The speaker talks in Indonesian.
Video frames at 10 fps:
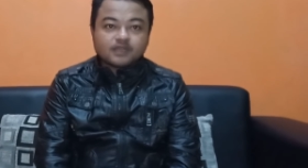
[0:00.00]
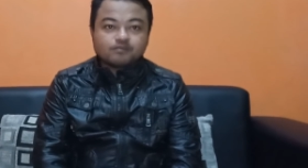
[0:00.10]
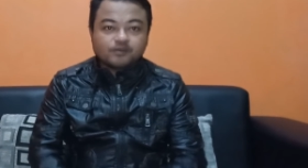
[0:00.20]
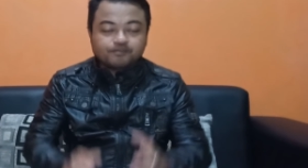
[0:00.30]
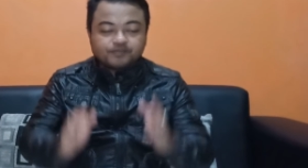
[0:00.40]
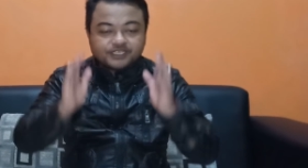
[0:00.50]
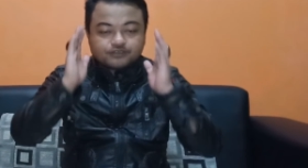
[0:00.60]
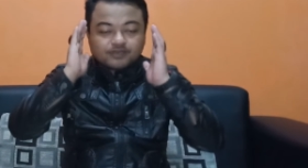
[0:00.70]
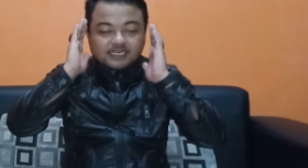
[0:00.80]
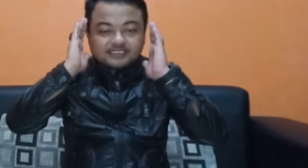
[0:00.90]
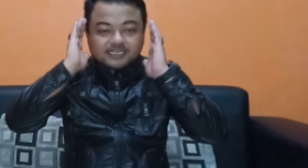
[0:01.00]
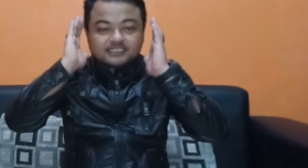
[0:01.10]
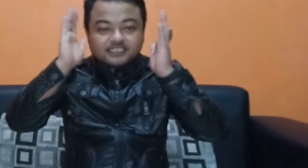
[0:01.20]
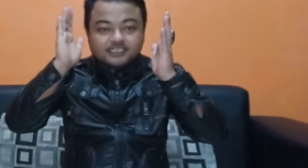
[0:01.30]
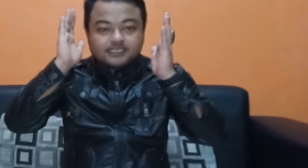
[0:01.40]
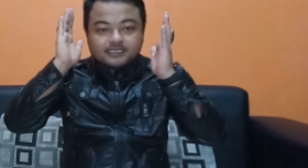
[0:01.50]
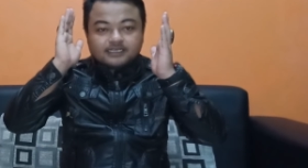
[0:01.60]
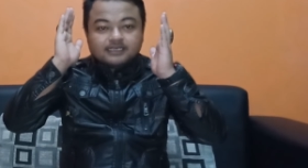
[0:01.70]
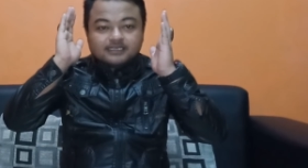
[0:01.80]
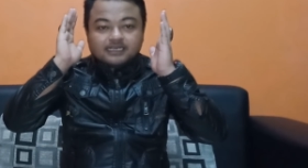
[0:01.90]
memvisualisasi
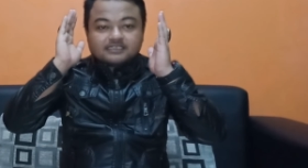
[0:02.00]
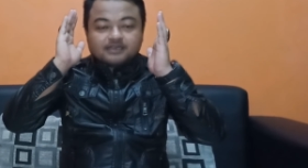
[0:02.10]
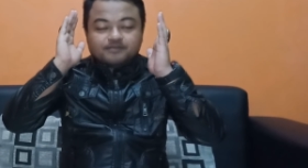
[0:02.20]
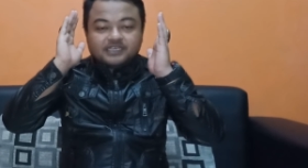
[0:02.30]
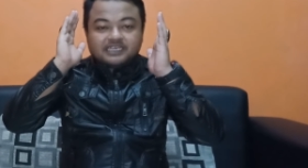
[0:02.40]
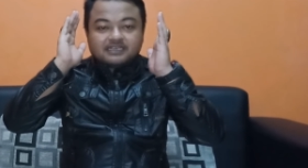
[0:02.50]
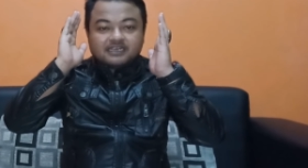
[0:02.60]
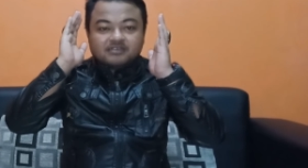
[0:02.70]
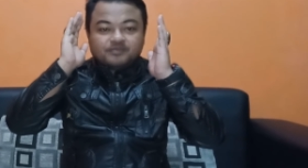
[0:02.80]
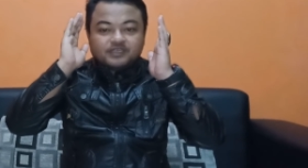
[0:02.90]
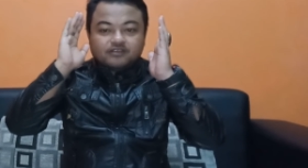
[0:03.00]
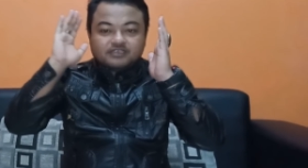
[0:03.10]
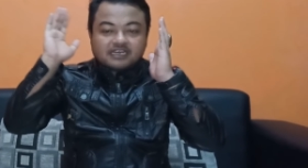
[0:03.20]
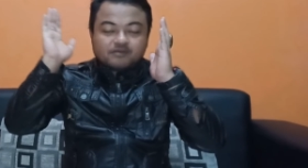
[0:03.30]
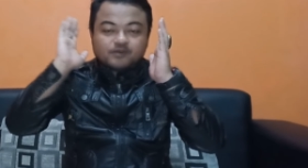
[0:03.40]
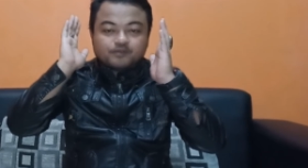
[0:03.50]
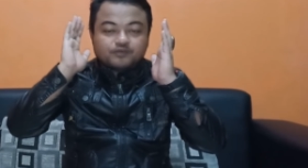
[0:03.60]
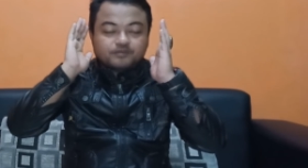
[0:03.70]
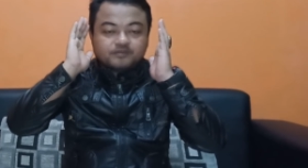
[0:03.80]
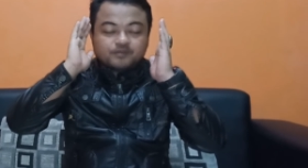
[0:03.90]
yang saya bikinkan di video cara
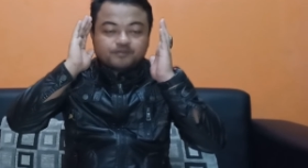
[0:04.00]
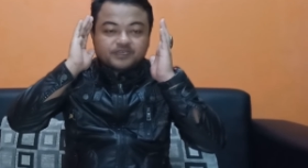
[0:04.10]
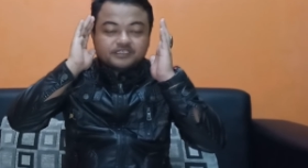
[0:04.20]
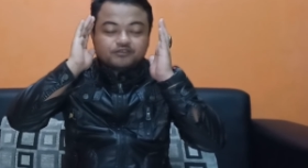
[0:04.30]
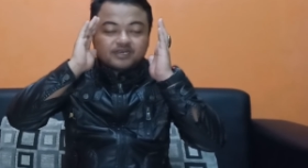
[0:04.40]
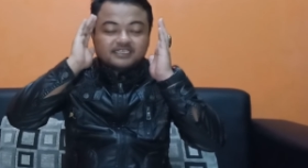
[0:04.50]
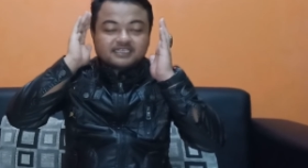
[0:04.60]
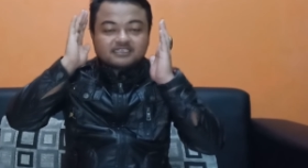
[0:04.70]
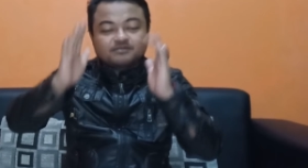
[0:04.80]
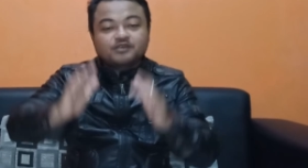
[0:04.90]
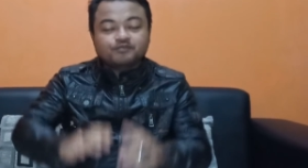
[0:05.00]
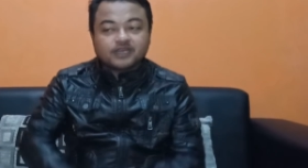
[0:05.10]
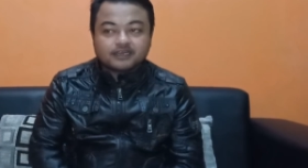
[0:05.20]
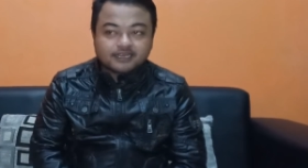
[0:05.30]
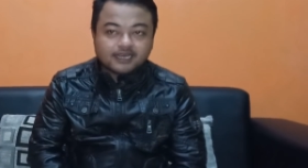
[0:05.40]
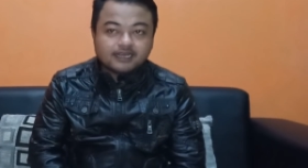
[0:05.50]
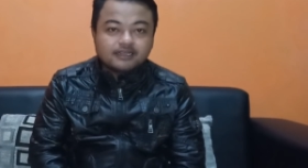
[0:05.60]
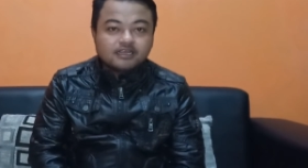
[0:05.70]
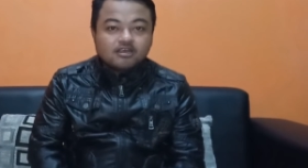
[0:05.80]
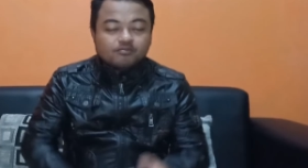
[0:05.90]
memvisualisasi mimpi Anda,
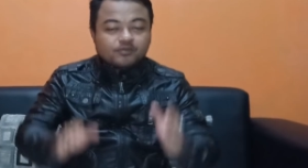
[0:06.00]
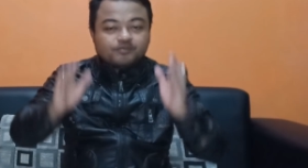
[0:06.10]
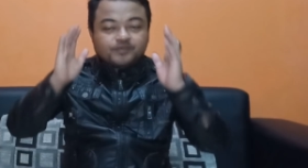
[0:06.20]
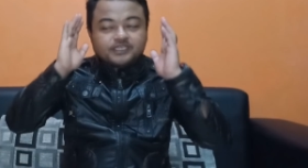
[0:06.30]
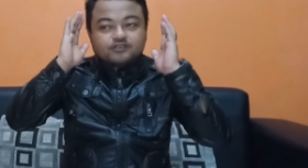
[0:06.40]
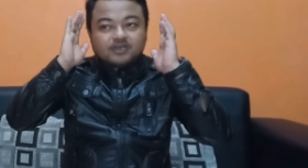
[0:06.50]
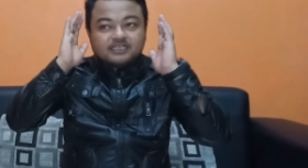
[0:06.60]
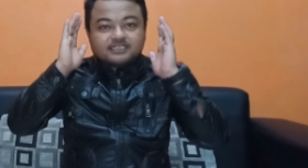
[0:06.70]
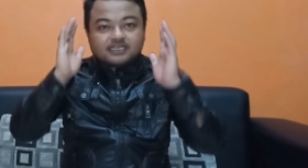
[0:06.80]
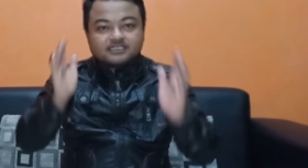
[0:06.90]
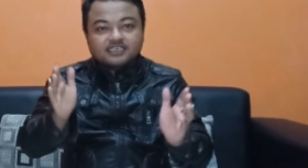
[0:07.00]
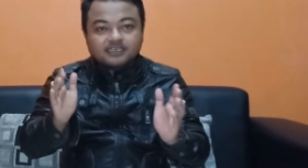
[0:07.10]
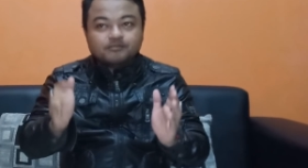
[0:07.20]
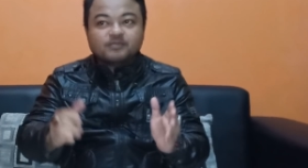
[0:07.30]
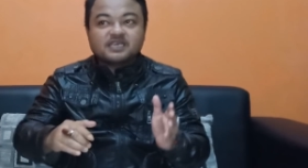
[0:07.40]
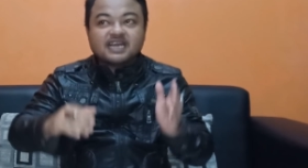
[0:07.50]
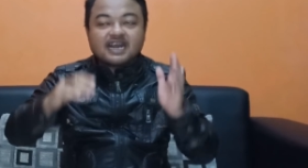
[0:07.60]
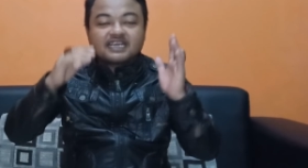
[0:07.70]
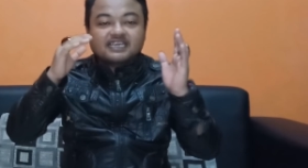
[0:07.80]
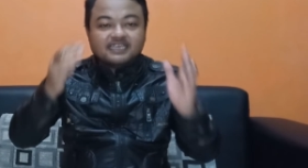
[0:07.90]
memvisualisasi,
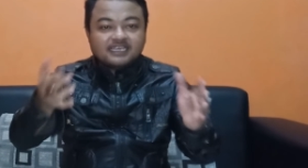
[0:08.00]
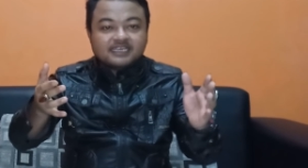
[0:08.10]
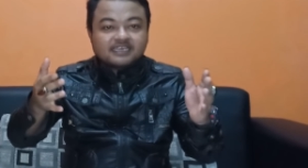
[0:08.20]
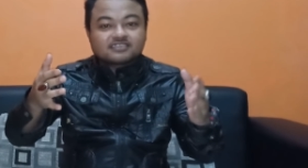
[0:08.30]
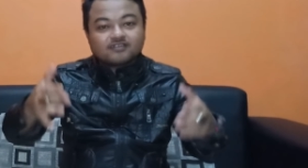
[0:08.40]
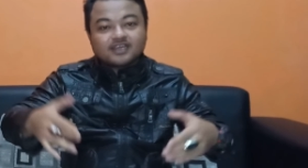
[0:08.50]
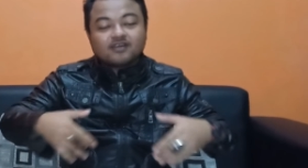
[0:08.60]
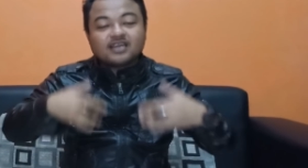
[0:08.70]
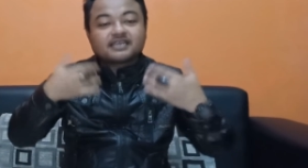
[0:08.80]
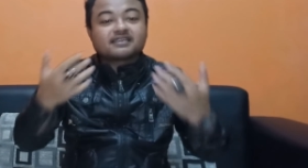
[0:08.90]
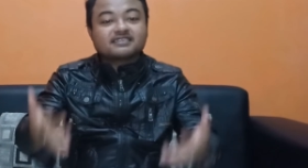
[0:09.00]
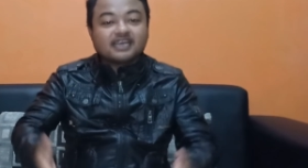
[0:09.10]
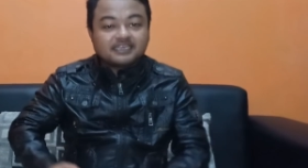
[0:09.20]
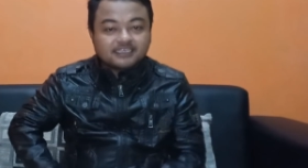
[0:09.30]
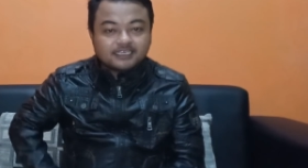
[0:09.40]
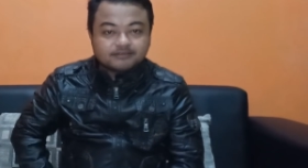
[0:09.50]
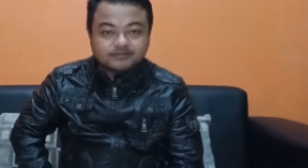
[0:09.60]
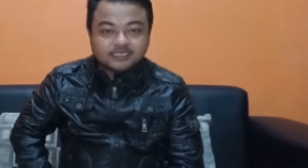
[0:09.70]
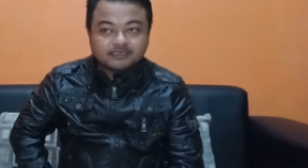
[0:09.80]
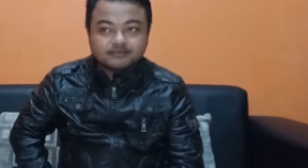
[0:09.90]
meyakini dan seolah-olah terjadi,
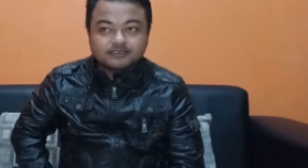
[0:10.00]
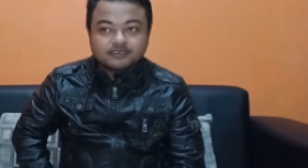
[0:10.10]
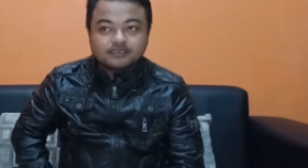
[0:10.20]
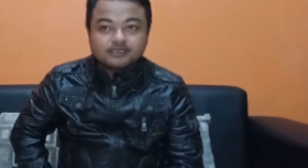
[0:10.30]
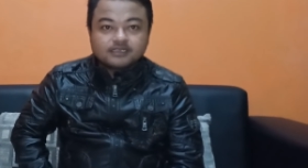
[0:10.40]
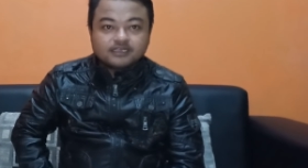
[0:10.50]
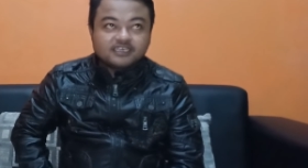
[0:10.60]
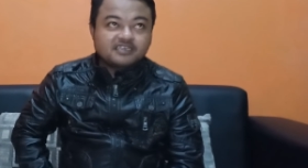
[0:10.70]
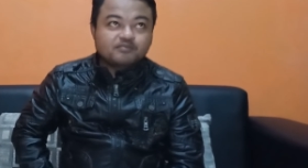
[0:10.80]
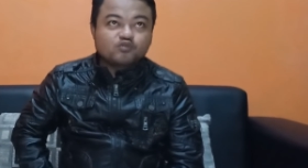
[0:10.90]
ya. Ini